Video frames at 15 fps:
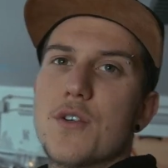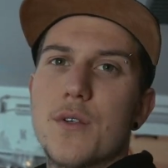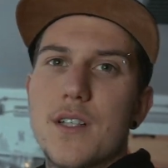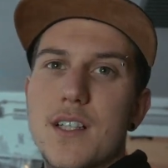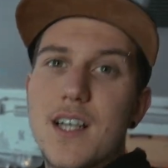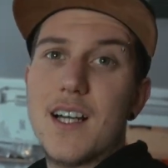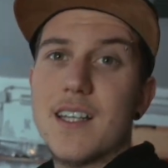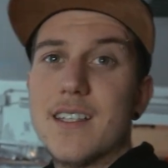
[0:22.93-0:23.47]

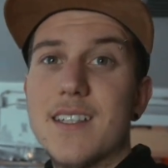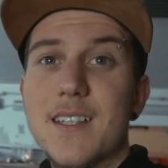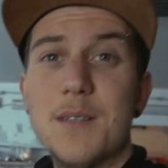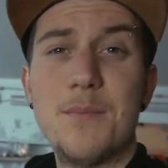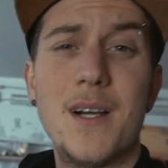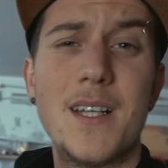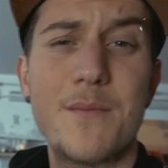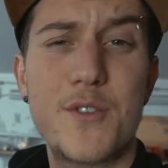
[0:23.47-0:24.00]
schönen Reich, in
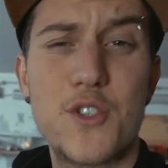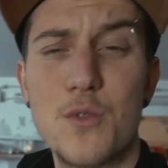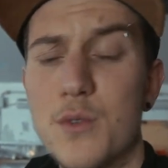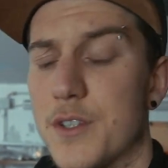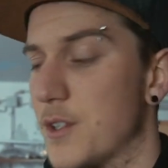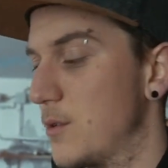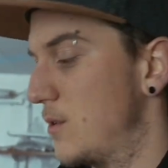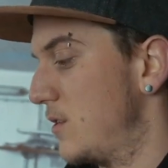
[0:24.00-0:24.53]
meinem
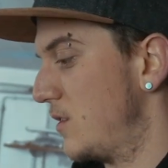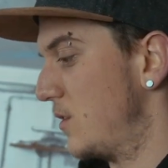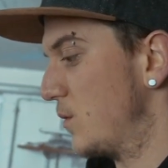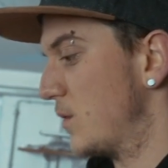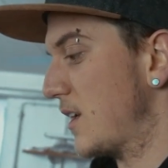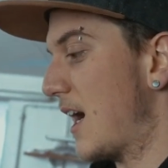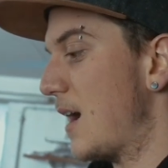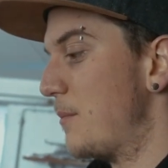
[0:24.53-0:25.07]
Studio
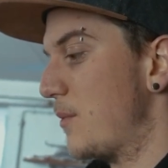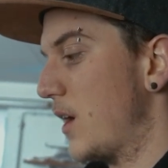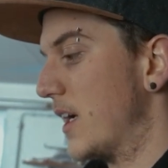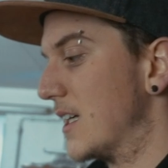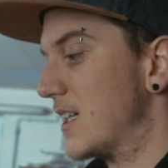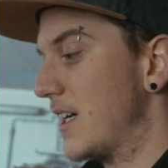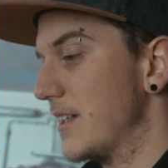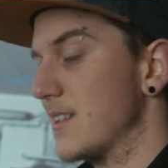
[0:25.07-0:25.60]
und habe ein
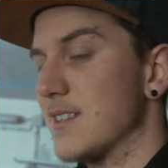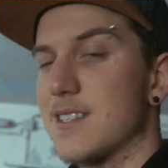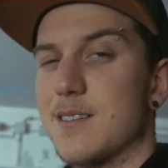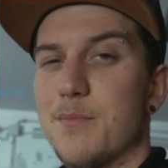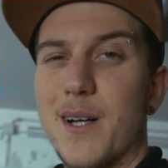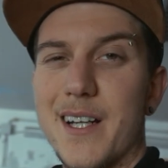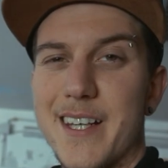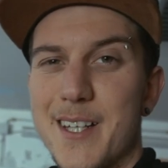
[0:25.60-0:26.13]
kleines
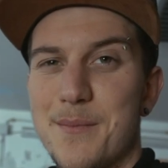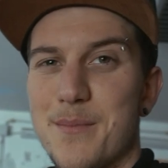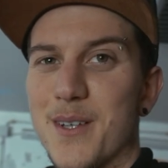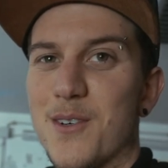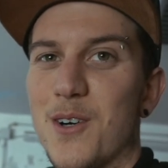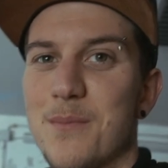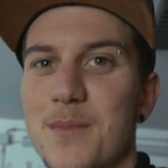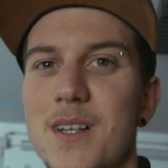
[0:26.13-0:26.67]
Paket
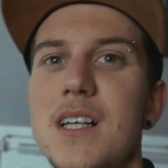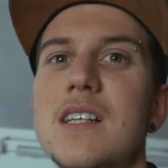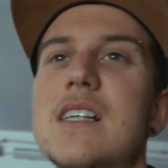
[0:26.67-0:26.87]
bekommen.